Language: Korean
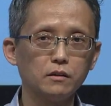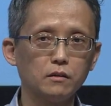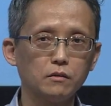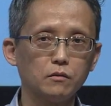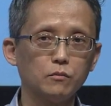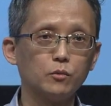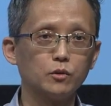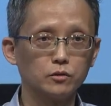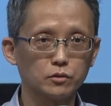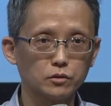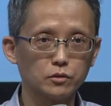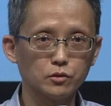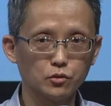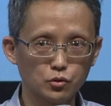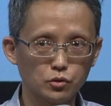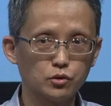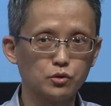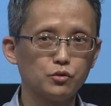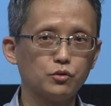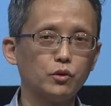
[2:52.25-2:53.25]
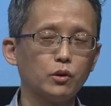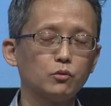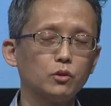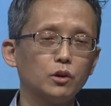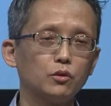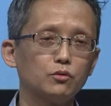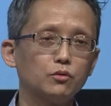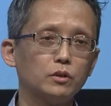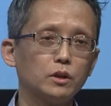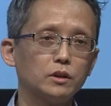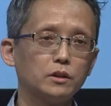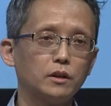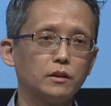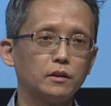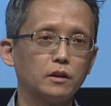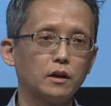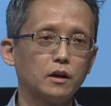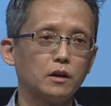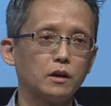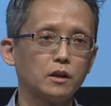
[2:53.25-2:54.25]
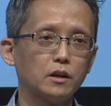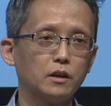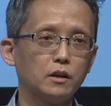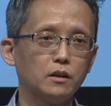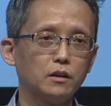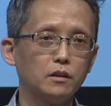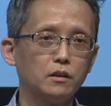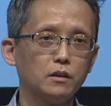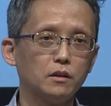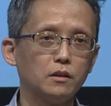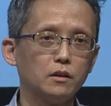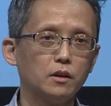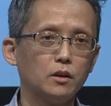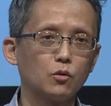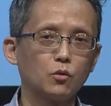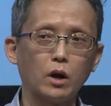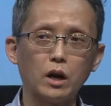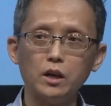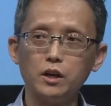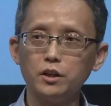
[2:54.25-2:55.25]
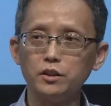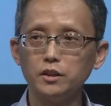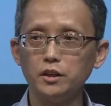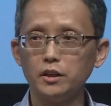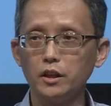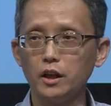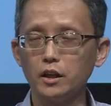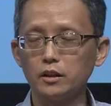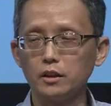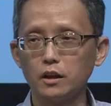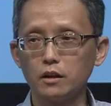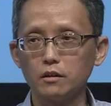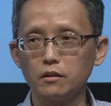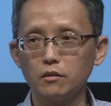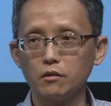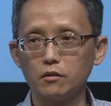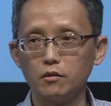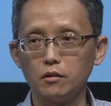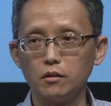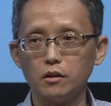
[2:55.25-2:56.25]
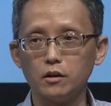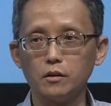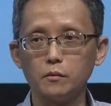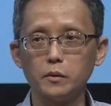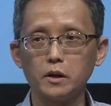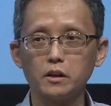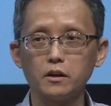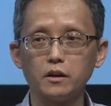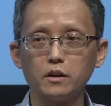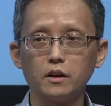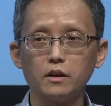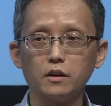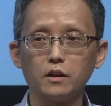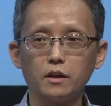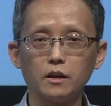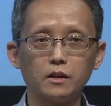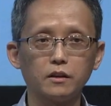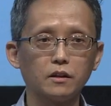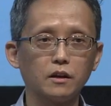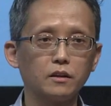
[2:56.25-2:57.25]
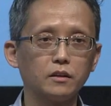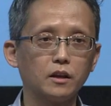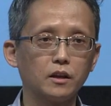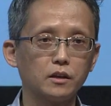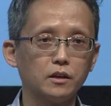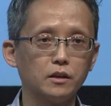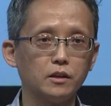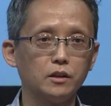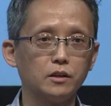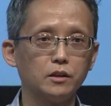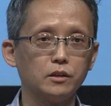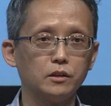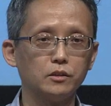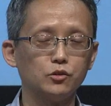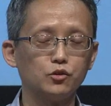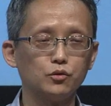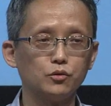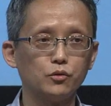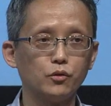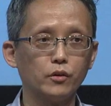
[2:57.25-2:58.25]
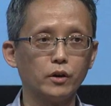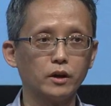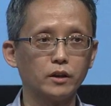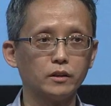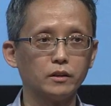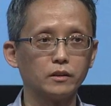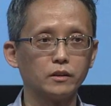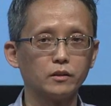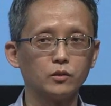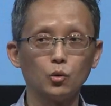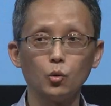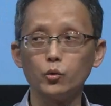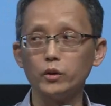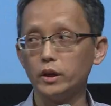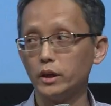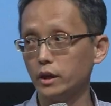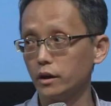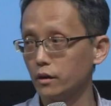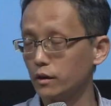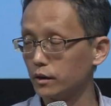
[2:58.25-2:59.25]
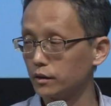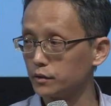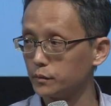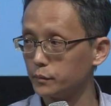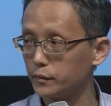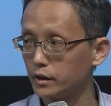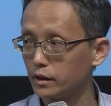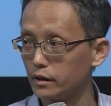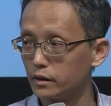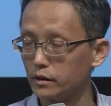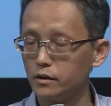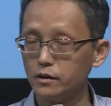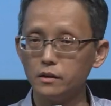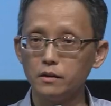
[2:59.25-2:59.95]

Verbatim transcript: 뭐 최소한 두 가지 대상이 관련이 돼 있다는 걸 발견하는 게 상당히 중요한 동기인 것 같습니다.